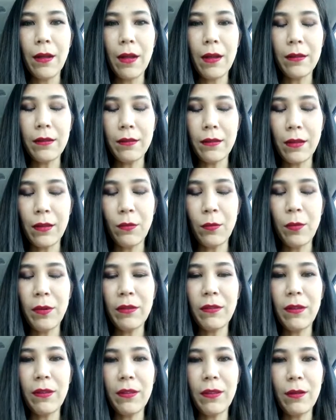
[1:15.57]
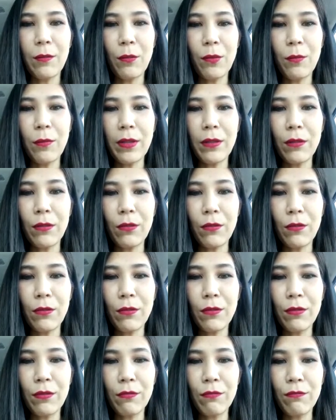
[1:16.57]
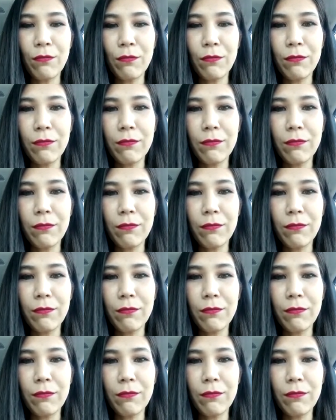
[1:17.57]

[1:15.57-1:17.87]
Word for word: ha estado presente en momentos